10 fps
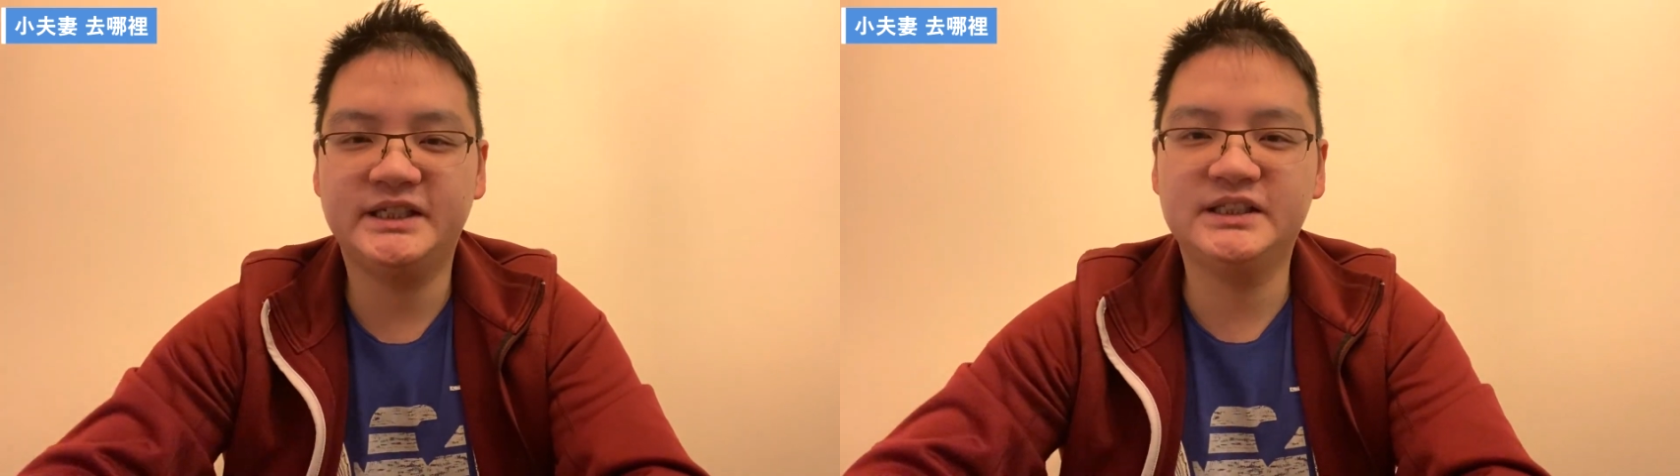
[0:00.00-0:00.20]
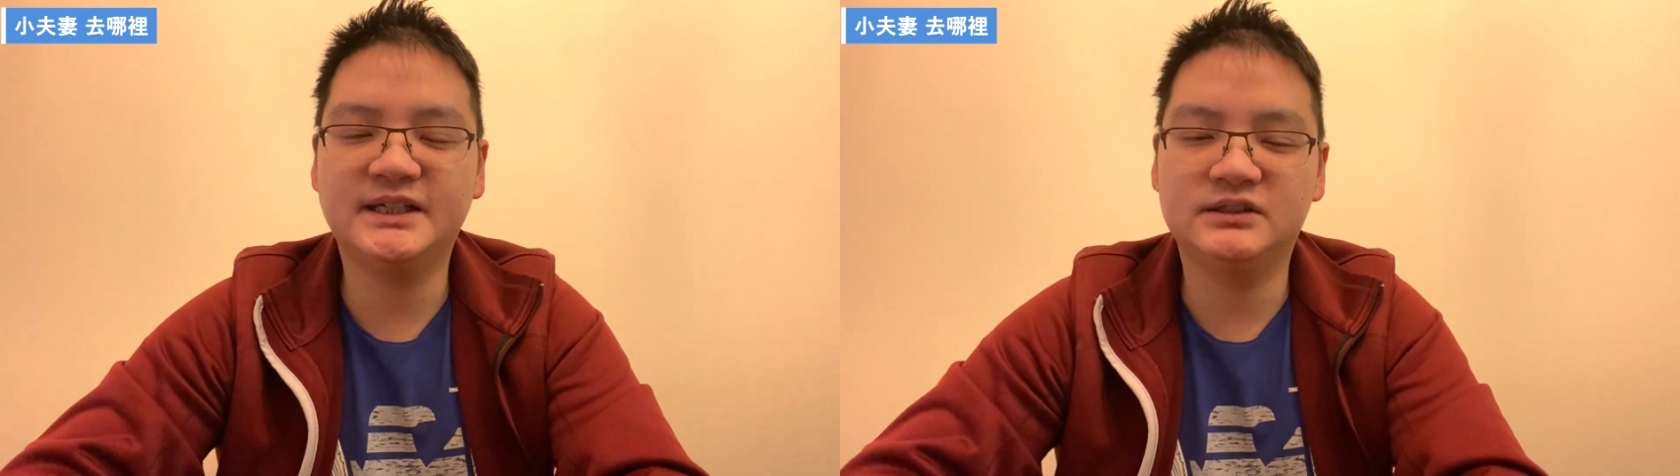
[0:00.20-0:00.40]

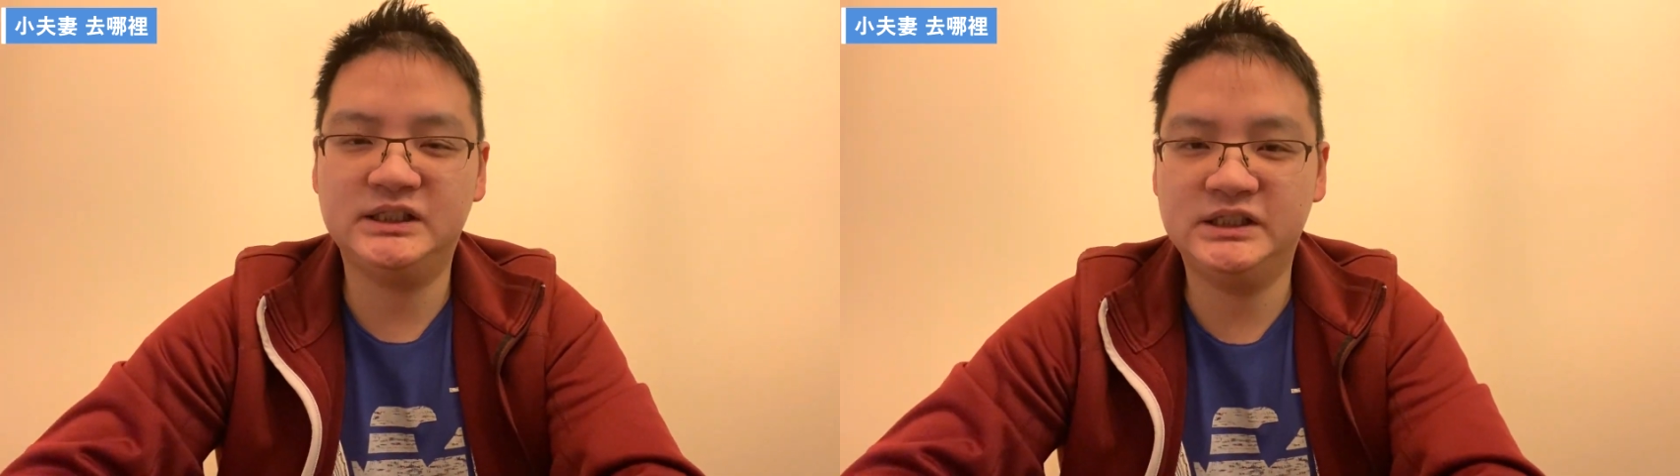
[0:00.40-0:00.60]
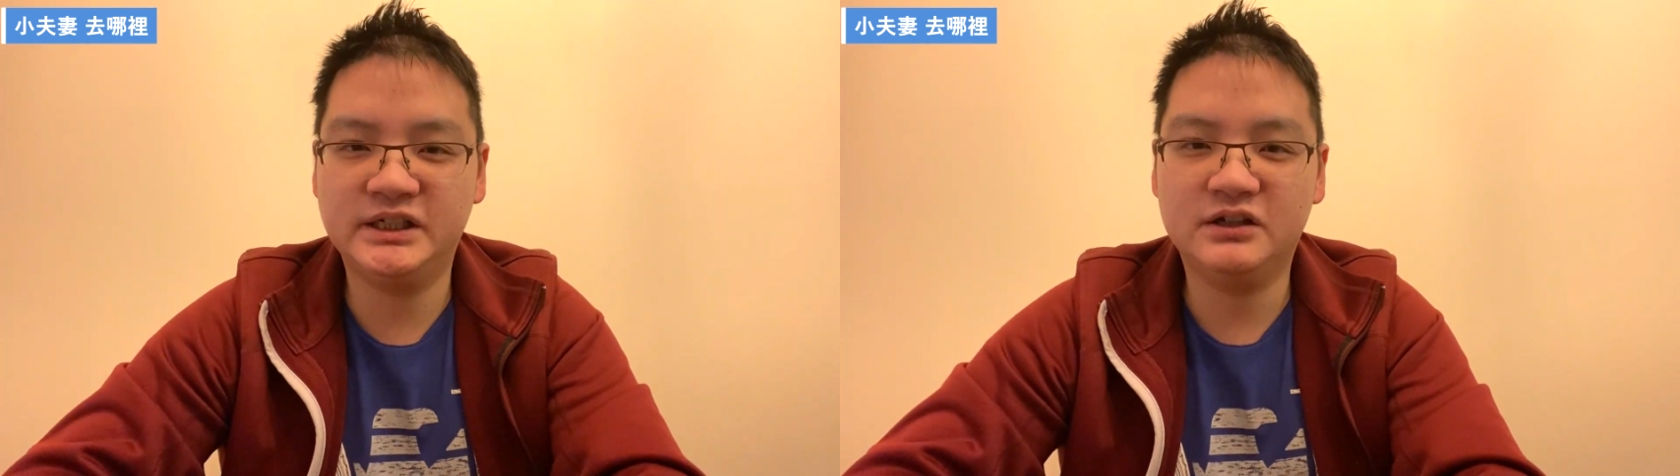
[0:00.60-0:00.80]
钱小
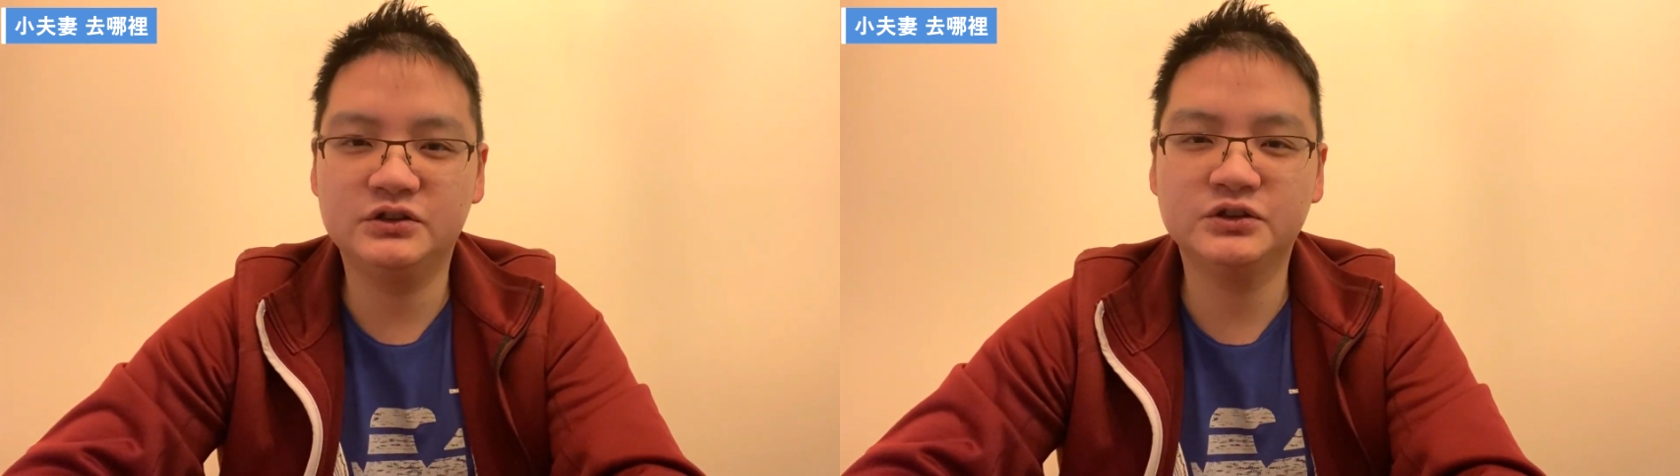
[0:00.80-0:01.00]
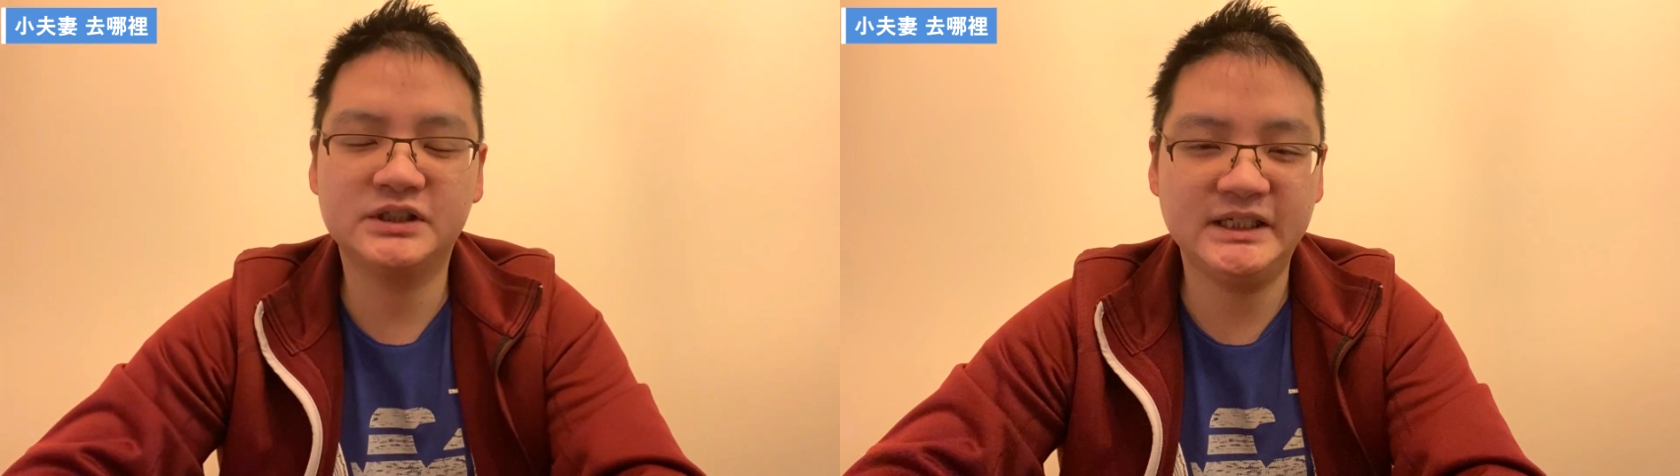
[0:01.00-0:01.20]
技
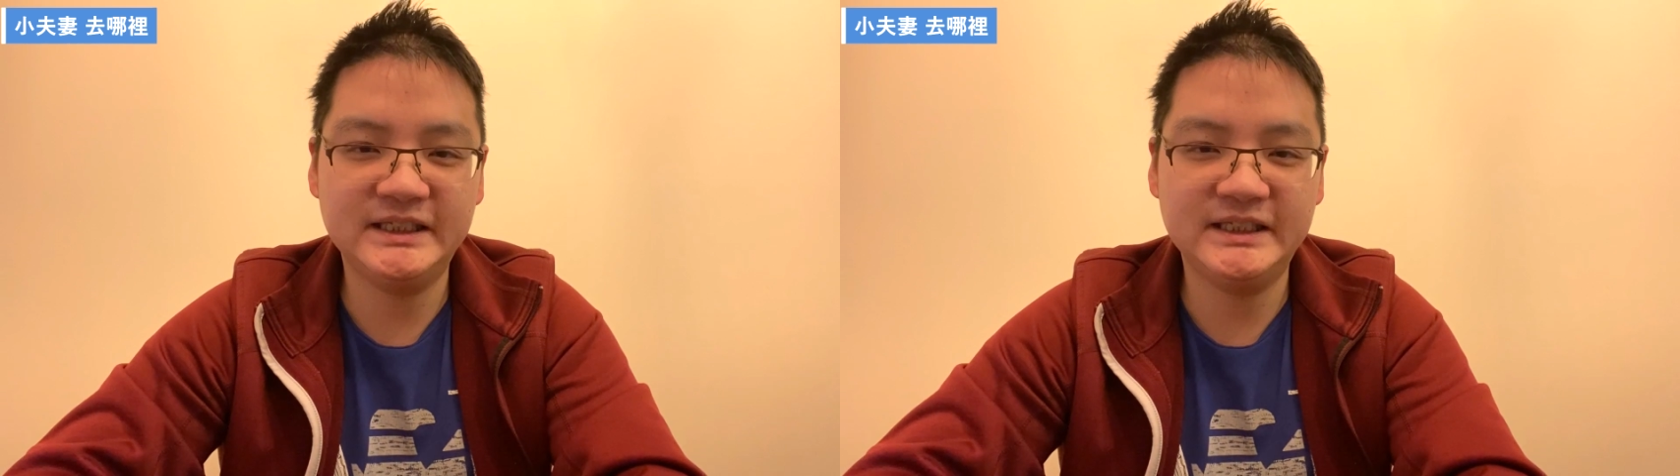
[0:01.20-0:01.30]
巧就是